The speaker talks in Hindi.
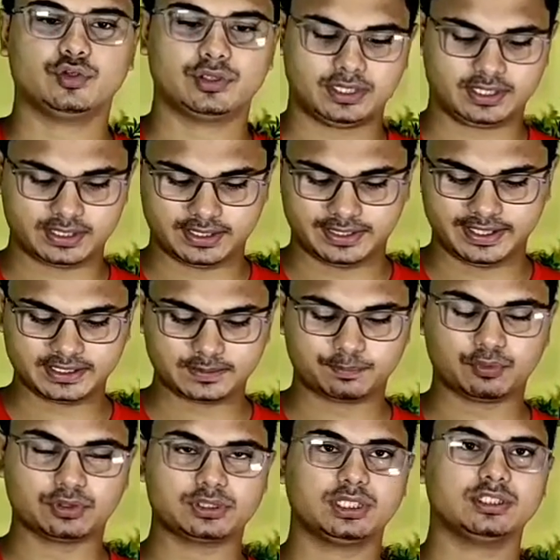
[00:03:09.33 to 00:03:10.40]
आपका जो कि
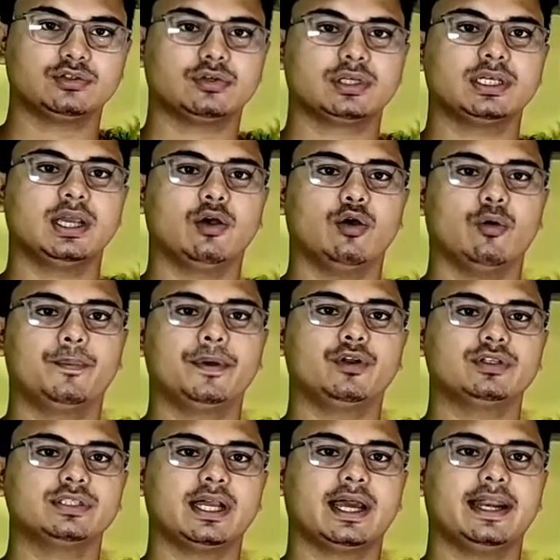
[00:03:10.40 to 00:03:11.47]
नेक्स्ट पोर्टल जो कि है
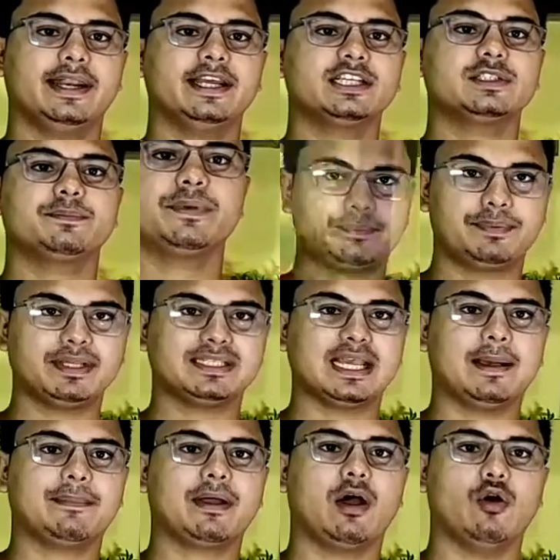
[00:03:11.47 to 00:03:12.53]
ओपन हो जाएगा नेक्स्ट
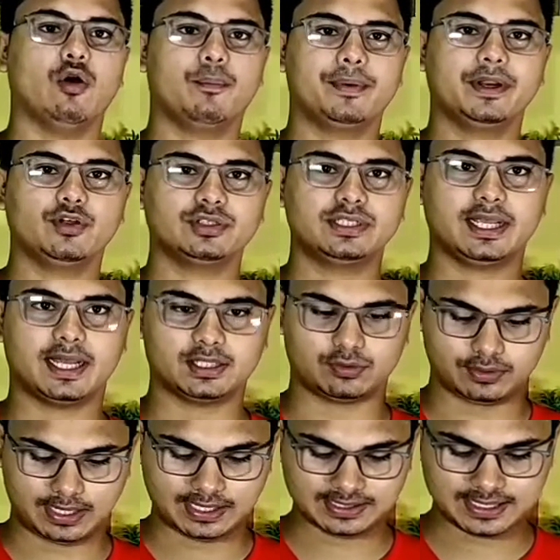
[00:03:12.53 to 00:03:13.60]
पेज आपका ओपन हो
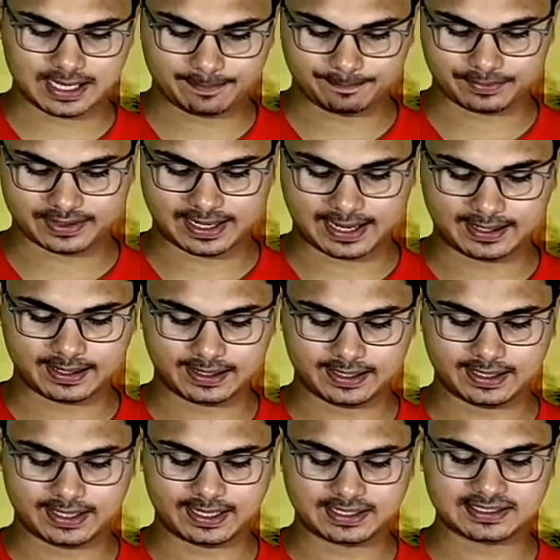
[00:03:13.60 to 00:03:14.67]
जाएगा तो यहाँ से आप
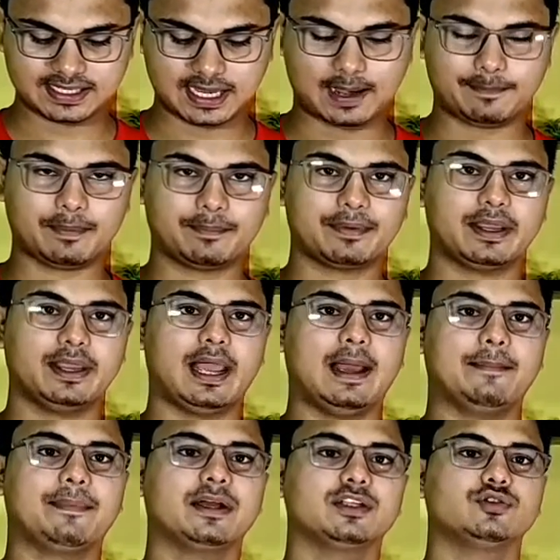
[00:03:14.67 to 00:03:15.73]
क्या कर लेंगे यहाँ से आप
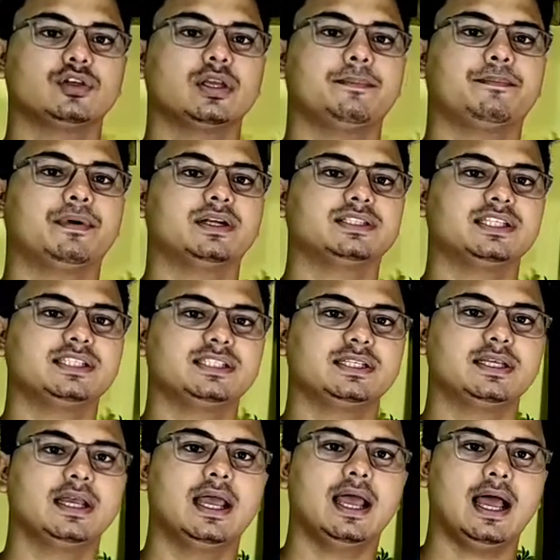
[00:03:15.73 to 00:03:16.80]
अपने आपका जो कि
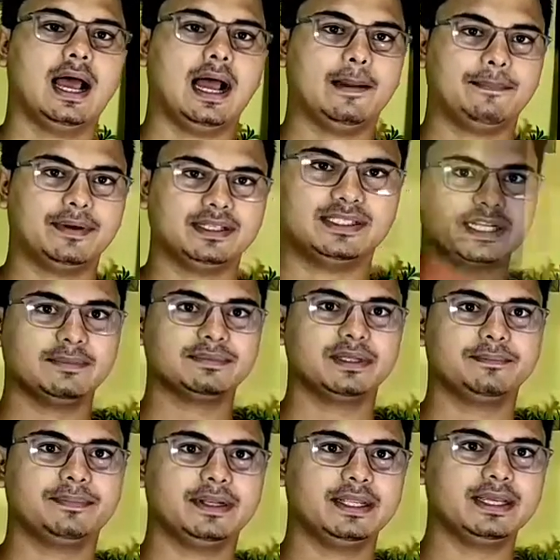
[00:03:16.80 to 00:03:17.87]
परचेज आपने
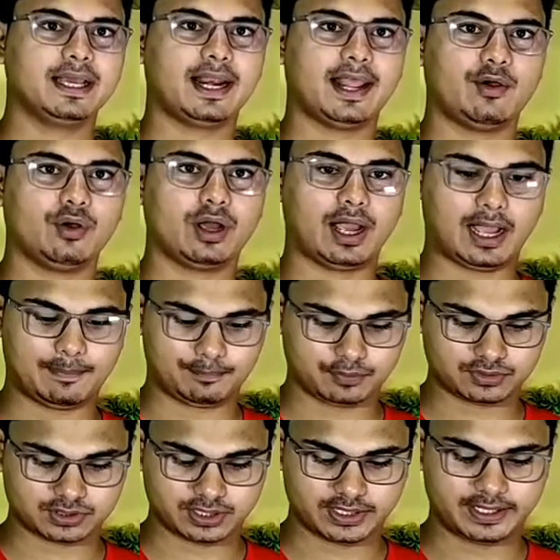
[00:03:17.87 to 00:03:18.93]
जिस नेम से बिलिंग कराया होगा
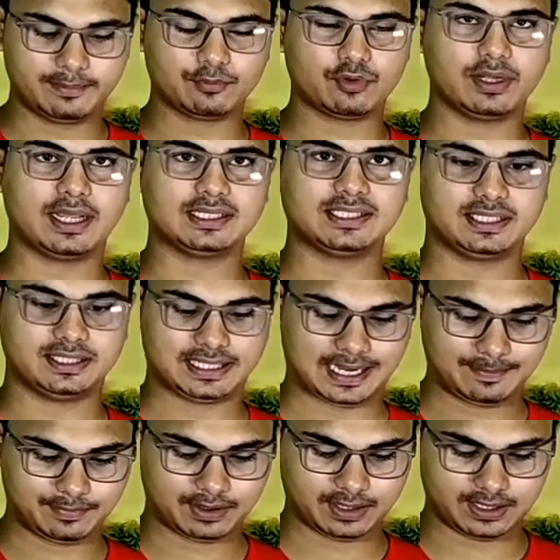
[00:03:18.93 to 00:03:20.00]
आप उस नेम को यहाँ
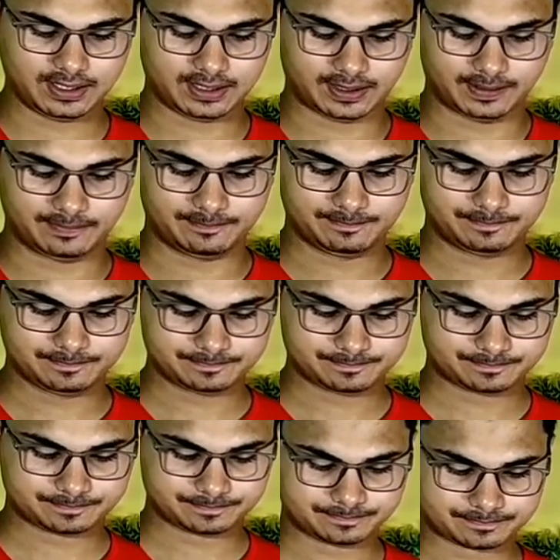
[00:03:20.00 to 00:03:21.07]
से टाइप कर लेंगे
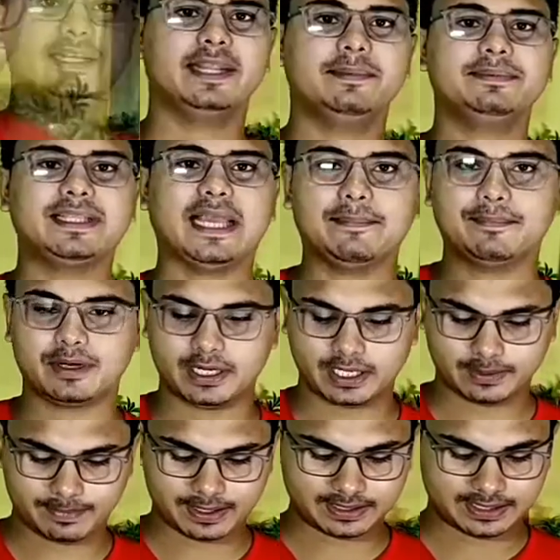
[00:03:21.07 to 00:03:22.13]
एंड नेम टाइप
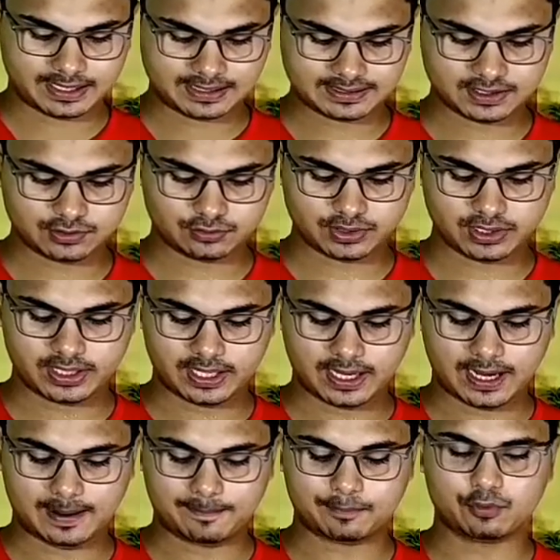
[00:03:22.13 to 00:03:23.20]
करने के बाद यहाँ से जो
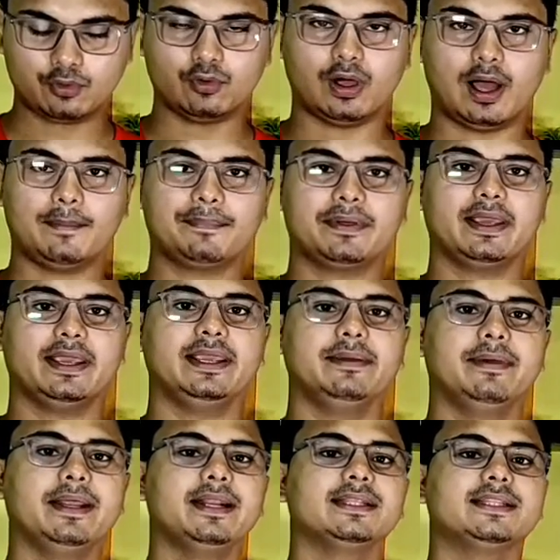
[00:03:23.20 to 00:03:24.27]
कि है आपको आपके
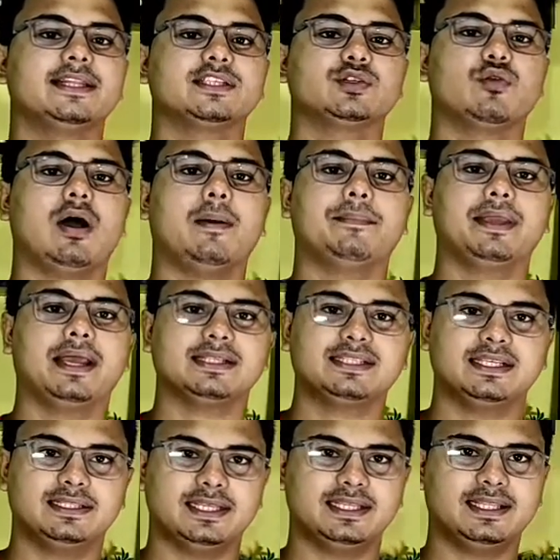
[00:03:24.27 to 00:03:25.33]
ईमेल एड्रेस को आप
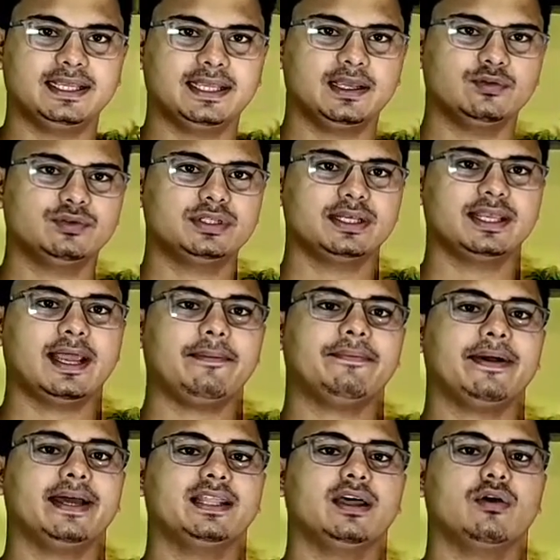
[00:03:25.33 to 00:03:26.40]
यहाँ से दे देंगे उससे
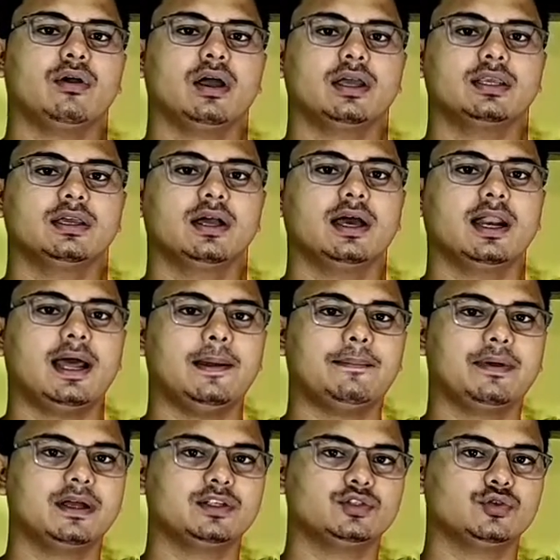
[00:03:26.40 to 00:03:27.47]
क्या फायदा होगा कि
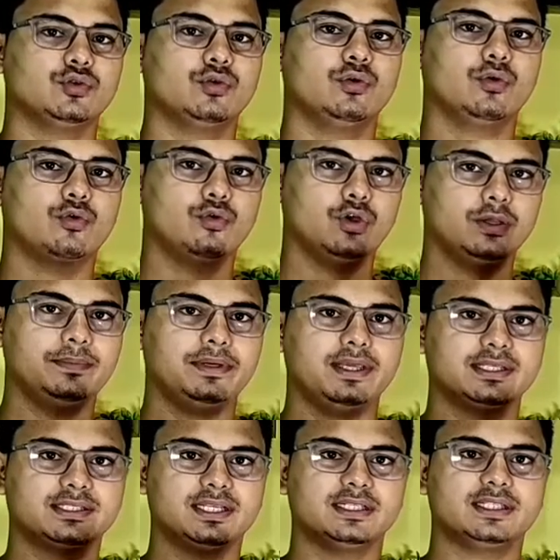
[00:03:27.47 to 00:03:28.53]
अगर आपका जो कोई
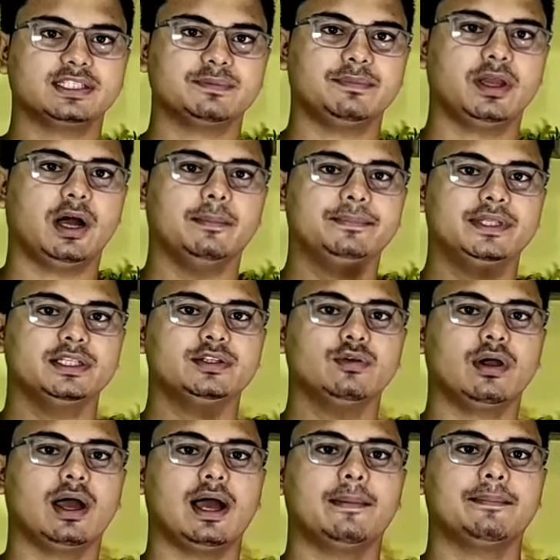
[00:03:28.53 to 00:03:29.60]
भी स्टेटस में
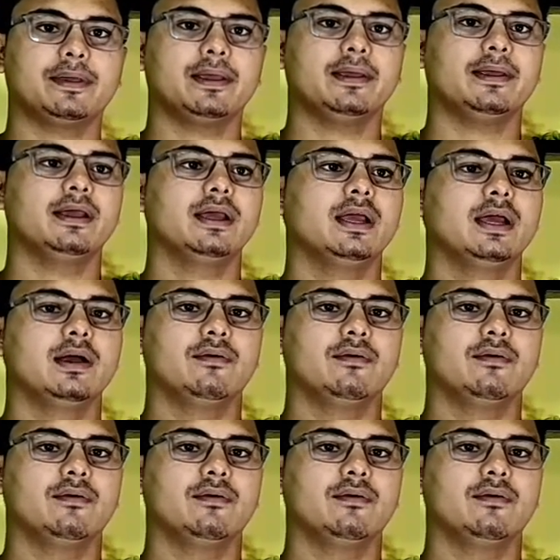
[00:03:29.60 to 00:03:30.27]
अपडेट होगा आपके